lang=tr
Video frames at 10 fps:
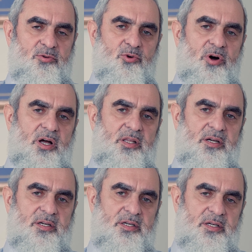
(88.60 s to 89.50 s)

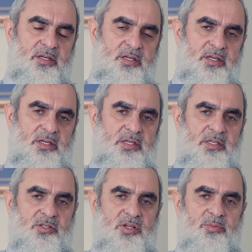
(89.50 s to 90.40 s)
dualarını,
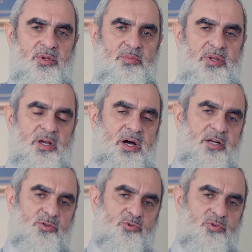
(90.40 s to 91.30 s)
samimi
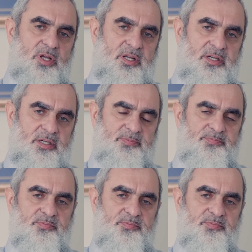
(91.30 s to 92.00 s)
arzularını,